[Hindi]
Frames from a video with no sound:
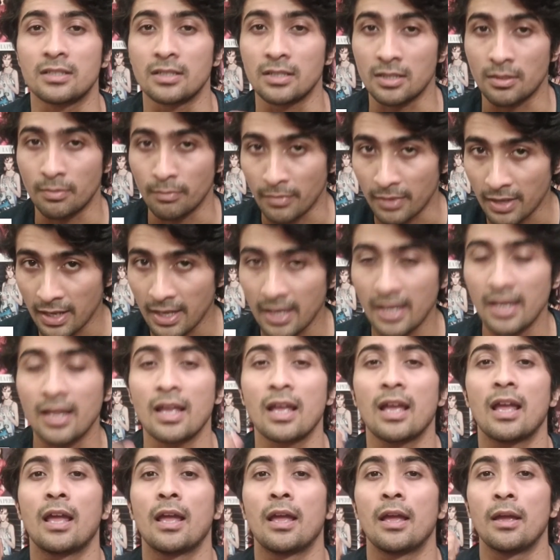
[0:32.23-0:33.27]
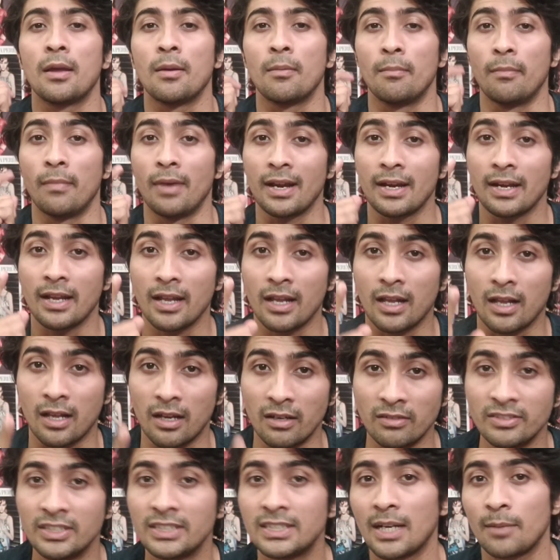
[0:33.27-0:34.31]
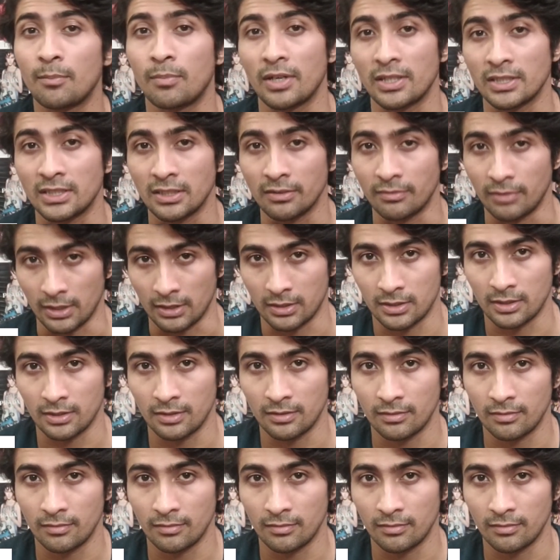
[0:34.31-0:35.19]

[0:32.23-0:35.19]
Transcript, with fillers: जिसमें मैंने कविता पढ़ते वक्त